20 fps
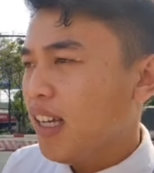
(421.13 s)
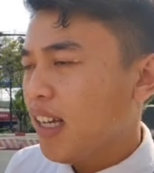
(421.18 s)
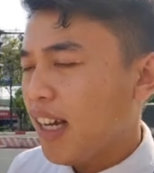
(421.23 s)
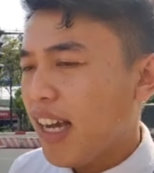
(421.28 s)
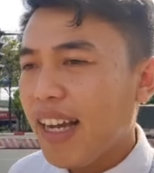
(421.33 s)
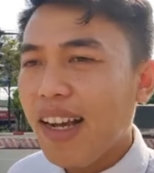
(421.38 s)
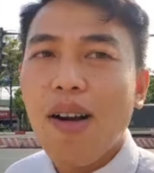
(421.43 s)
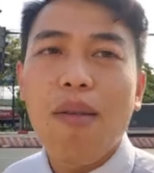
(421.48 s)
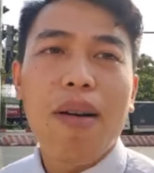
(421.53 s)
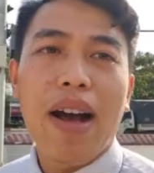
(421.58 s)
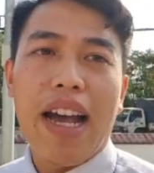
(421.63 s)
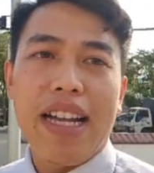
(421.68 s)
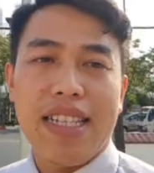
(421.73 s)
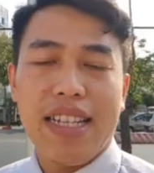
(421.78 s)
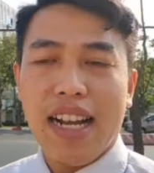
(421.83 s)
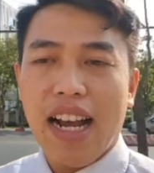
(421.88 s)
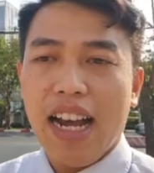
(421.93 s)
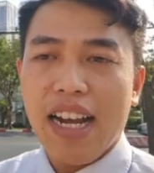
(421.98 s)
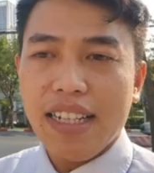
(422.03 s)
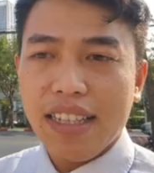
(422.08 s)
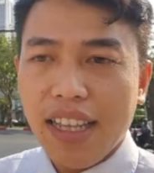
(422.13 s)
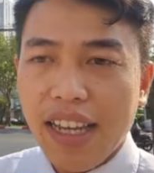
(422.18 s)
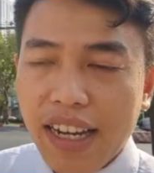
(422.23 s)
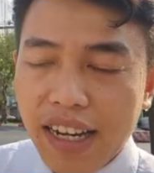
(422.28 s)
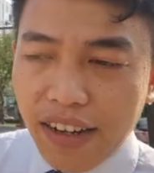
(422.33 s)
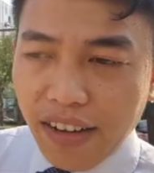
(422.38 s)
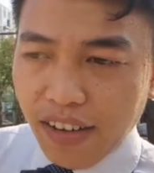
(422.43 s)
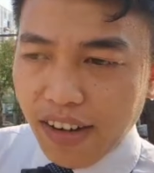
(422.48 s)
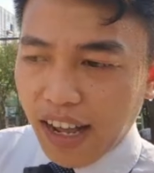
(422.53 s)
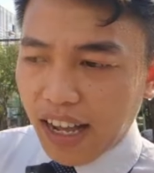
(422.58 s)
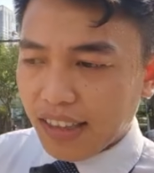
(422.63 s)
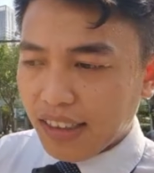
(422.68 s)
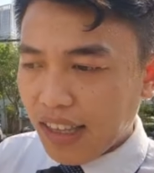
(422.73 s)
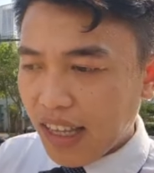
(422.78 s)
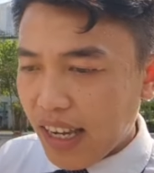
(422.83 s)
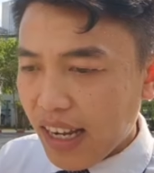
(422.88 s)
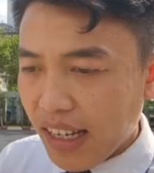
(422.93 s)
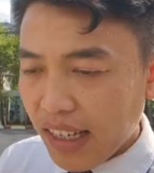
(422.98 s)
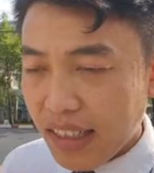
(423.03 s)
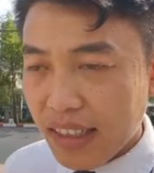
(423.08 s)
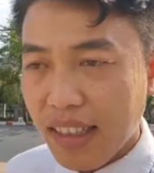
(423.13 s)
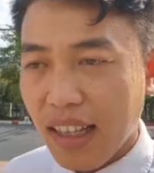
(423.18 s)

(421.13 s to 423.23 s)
cái công nghệ SkyActiv nó đã tiến